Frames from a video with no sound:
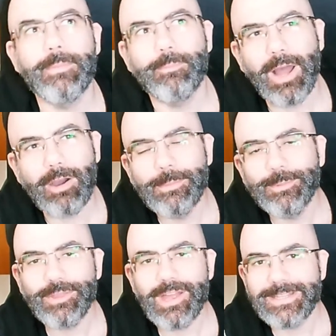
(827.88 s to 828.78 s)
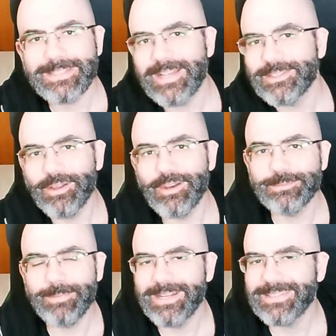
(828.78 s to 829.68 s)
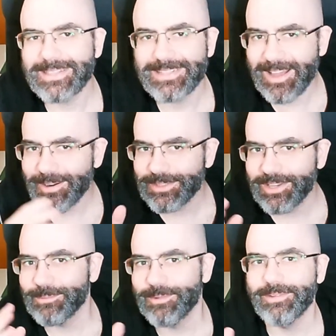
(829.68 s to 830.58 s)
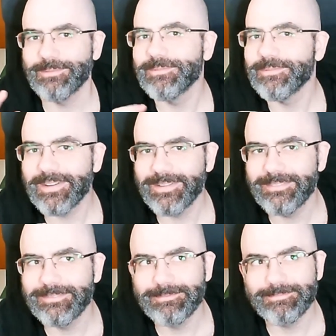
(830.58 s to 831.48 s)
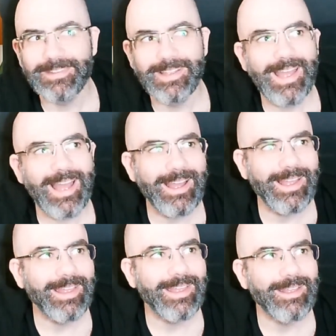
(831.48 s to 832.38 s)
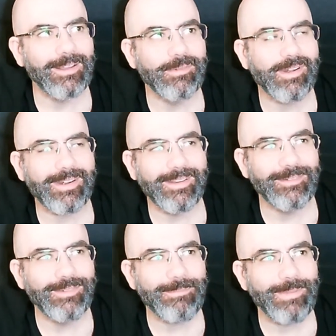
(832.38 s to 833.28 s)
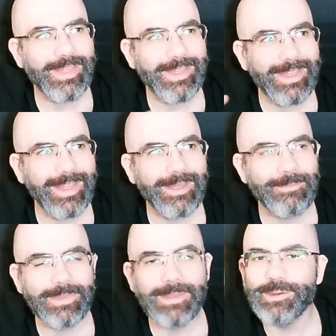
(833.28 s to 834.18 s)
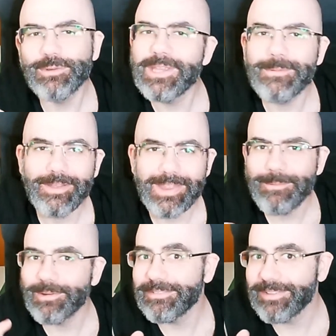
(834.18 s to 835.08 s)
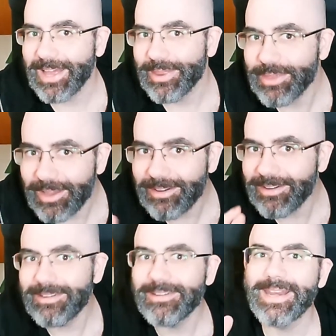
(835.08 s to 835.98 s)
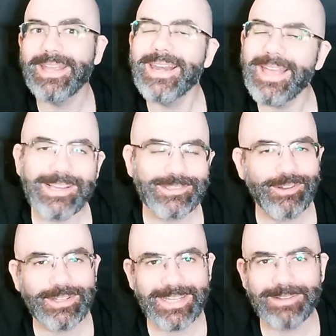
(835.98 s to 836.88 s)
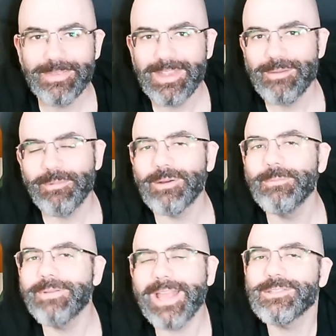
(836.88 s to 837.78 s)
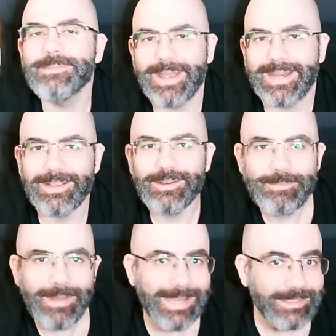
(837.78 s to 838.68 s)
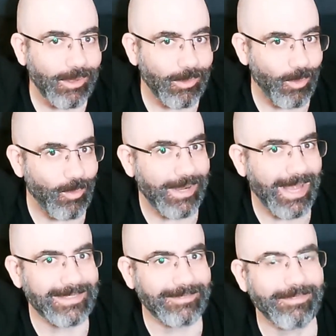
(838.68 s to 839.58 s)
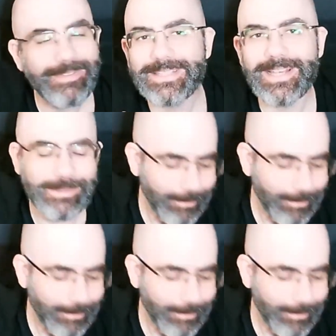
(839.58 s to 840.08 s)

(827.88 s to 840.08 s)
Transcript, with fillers: bajo mi punto de vista, esto de los benis, que sería algo así como... Mm, mm, eh, una especie de diminutivo de bonificación en inglés o algo así. Bueno, ¿qué es un beni Un beni son unas fichas,